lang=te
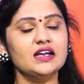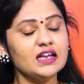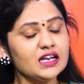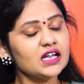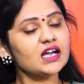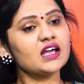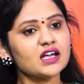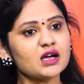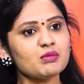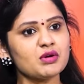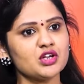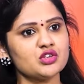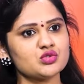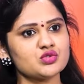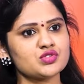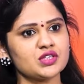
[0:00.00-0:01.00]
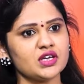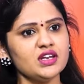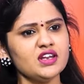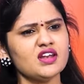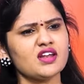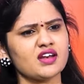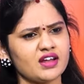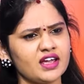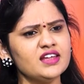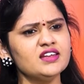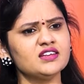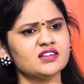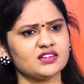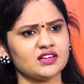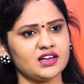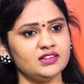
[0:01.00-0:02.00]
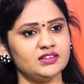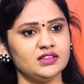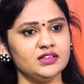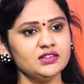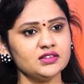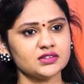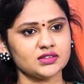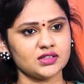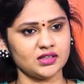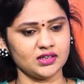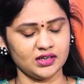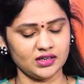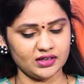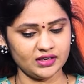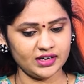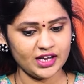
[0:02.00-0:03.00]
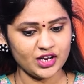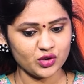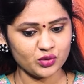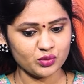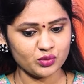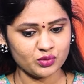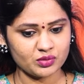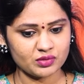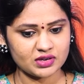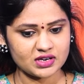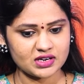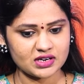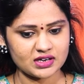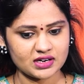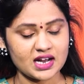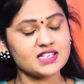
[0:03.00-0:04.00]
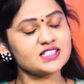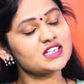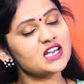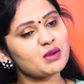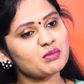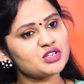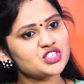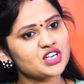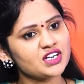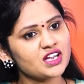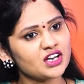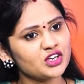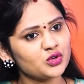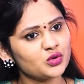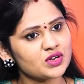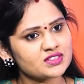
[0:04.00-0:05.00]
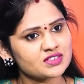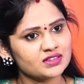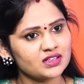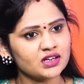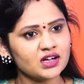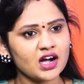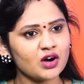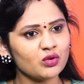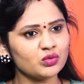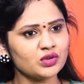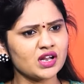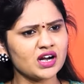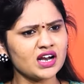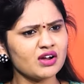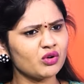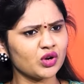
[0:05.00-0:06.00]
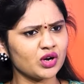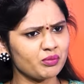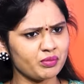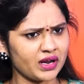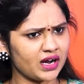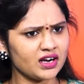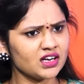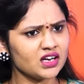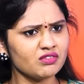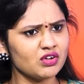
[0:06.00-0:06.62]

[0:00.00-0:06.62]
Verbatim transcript: నిన్న కనుక మనం చూస్తే నిన్న నైట్ ఐ థింక్ నేను రాజీనామా చేయడానికి కూడా సిద్ధంగా ఉన్నానని ఆవిడ ఒక ప్రకటన